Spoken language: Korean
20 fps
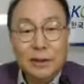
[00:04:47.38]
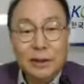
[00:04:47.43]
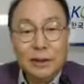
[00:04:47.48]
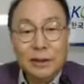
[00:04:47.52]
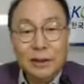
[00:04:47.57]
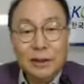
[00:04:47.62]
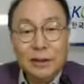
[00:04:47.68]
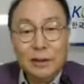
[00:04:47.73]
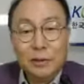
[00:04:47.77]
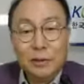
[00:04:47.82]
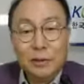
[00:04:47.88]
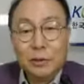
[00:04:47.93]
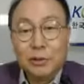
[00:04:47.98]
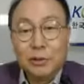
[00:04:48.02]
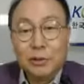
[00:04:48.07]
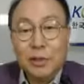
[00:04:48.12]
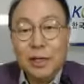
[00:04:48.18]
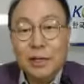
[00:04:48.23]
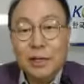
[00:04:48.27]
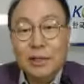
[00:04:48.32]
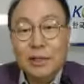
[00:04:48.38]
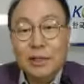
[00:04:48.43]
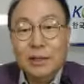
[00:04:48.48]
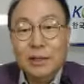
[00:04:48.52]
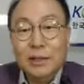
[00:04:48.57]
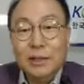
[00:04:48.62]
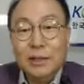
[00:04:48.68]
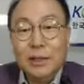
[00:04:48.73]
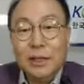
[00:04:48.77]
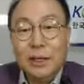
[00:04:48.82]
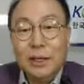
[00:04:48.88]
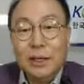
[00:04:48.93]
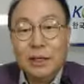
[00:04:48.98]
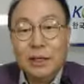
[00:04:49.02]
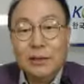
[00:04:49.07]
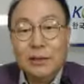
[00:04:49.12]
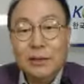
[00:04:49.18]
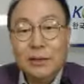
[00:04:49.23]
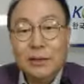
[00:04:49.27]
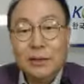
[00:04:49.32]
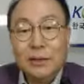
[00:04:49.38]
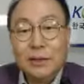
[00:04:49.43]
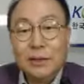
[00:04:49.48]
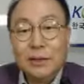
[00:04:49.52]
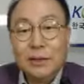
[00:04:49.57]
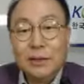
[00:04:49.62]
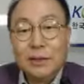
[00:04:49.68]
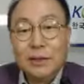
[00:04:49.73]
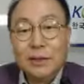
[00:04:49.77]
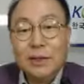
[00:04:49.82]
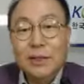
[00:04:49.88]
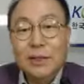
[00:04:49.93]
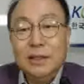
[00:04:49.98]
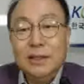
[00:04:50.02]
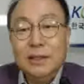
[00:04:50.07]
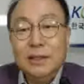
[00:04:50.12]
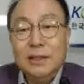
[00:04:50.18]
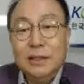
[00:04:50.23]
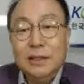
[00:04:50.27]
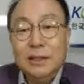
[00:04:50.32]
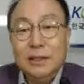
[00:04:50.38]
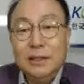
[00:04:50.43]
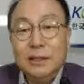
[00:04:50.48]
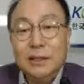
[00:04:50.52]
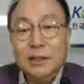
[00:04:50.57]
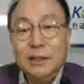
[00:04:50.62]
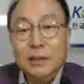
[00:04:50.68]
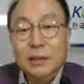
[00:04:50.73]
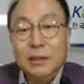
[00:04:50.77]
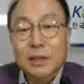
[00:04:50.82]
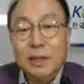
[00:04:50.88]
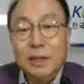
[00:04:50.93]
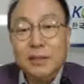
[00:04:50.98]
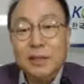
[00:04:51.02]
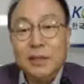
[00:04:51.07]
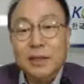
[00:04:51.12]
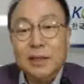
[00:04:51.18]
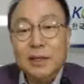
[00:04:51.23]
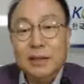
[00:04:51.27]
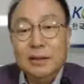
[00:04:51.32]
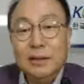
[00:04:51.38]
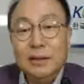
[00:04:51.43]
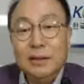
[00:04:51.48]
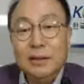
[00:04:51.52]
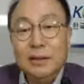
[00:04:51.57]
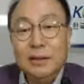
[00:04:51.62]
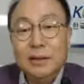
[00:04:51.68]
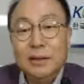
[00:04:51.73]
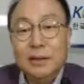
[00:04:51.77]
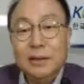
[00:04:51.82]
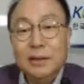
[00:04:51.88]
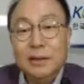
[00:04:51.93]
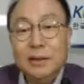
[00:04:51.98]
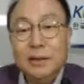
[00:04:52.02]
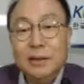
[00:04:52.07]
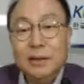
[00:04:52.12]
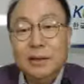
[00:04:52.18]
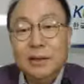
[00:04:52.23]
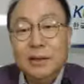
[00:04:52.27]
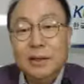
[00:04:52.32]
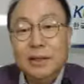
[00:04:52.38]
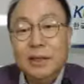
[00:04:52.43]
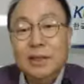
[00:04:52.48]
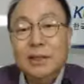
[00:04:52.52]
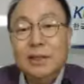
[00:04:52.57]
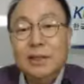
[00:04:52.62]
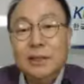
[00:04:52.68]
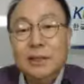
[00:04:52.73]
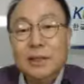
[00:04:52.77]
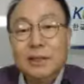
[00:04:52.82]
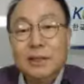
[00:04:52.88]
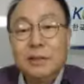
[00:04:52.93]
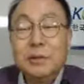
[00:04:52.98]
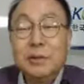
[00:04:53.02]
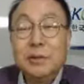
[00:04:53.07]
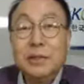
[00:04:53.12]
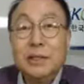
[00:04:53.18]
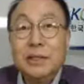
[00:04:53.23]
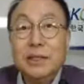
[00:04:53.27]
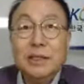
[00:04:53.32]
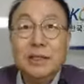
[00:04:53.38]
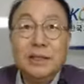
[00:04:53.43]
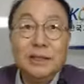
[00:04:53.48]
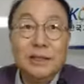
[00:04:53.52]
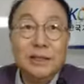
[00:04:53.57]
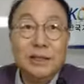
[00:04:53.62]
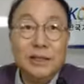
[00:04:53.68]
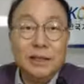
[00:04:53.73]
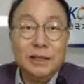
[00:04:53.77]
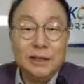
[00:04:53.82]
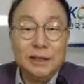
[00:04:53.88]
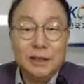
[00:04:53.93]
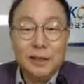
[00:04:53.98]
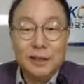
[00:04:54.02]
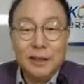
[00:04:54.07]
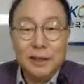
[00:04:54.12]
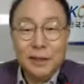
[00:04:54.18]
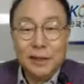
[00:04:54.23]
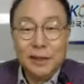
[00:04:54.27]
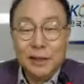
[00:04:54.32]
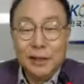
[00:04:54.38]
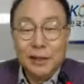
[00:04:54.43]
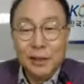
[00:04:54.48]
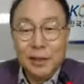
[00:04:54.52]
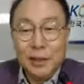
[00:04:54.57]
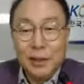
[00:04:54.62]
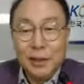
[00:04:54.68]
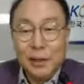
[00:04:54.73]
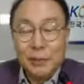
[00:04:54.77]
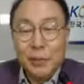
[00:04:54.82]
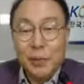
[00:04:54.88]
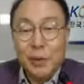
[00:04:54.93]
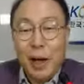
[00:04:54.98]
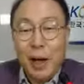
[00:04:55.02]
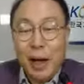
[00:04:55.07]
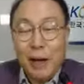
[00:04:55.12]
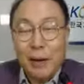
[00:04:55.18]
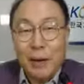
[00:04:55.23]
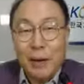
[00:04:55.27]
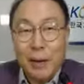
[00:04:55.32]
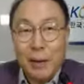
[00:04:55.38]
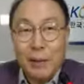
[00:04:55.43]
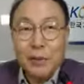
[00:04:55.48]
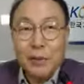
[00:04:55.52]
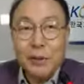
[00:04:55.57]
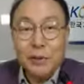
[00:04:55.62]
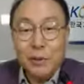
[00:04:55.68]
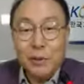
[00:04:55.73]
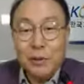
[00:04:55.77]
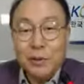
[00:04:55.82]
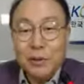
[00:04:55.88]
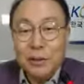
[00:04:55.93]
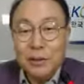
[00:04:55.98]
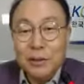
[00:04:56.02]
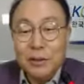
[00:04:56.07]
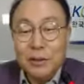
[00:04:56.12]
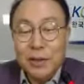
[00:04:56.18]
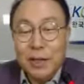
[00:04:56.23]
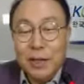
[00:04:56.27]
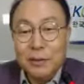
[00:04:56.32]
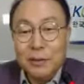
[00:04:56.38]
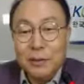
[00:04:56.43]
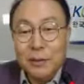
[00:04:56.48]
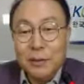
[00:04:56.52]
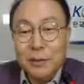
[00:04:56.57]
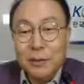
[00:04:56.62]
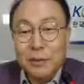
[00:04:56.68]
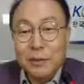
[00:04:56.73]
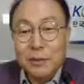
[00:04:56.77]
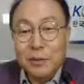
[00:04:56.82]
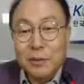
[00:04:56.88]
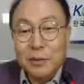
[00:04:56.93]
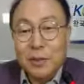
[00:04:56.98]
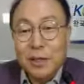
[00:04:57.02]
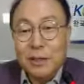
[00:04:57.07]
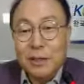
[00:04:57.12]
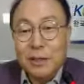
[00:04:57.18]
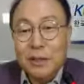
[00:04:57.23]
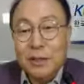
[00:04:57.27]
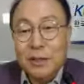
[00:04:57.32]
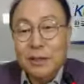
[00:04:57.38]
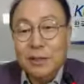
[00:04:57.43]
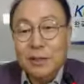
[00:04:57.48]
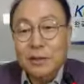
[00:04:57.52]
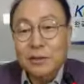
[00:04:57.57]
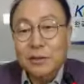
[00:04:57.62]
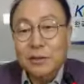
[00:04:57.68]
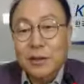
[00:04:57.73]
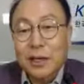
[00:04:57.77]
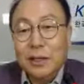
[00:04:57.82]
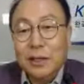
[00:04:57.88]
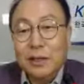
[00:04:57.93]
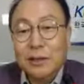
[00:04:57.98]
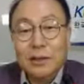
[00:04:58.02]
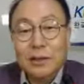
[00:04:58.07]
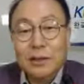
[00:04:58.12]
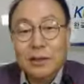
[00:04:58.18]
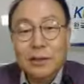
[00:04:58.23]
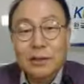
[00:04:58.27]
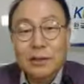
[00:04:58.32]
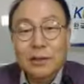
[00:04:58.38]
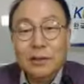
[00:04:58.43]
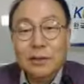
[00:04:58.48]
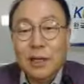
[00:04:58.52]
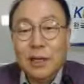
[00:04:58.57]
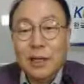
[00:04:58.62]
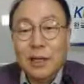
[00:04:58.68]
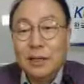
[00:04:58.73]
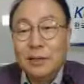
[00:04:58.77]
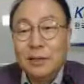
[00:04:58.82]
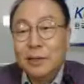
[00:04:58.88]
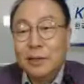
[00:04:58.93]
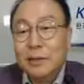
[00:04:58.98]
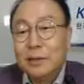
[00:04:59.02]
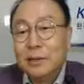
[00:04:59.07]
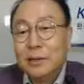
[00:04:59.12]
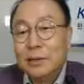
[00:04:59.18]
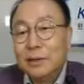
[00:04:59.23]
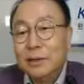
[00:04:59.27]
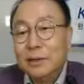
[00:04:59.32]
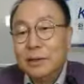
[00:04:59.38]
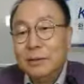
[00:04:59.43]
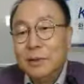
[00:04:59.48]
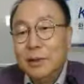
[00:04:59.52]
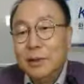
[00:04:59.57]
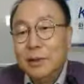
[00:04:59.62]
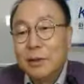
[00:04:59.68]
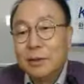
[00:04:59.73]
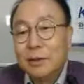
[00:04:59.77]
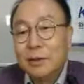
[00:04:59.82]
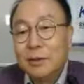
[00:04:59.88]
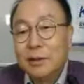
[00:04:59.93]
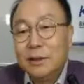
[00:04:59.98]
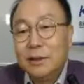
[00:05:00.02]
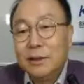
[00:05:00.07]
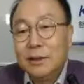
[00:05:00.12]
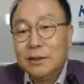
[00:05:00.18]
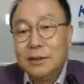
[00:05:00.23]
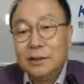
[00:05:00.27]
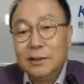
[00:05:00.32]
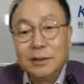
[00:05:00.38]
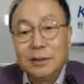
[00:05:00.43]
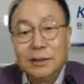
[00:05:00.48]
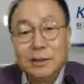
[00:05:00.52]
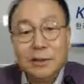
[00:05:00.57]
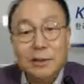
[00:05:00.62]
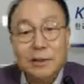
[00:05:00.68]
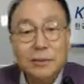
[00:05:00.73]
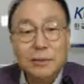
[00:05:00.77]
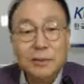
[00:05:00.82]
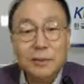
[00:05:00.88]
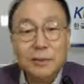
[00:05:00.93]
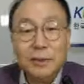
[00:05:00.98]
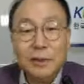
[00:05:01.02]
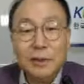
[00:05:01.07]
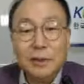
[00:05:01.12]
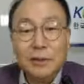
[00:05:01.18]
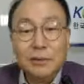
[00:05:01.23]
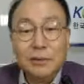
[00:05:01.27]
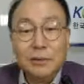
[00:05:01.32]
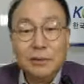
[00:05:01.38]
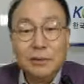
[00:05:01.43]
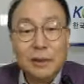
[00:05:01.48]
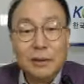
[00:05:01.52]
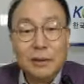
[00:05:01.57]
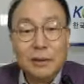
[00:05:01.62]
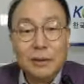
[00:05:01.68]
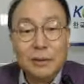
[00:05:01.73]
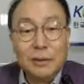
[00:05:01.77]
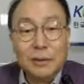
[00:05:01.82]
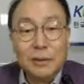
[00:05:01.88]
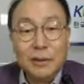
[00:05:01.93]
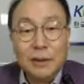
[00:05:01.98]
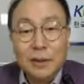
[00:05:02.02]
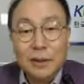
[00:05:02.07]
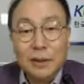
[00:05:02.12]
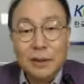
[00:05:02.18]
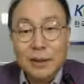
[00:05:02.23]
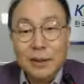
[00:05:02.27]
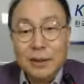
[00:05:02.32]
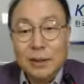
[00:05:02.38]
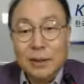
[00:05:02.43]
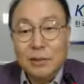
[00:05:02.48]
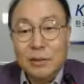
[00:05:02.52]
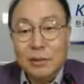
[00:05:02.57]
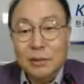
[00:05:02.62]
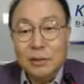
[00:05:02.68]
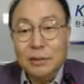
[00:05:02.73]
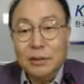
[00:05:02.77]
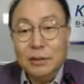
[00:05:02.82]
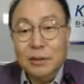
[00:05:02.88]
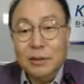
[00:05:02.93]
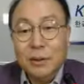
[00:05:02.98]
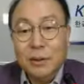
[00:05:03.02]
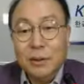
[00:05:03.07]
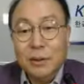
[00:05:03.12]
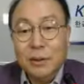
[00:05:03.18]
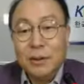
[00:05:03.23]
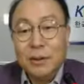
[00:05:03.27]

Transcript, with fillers: 그리고 독특한 기능인가 그러니까 기능이 새로 탑재된 것이 있는지 그리고 그 기능이 뭐 아, 아무리 좋은 기능이라도 소비자한테 이익을 주지 않는 기능이 아니면 큰 의미는 없거든요. 그래서 이런 부분이 굉장히 중요하고 그다음 성능도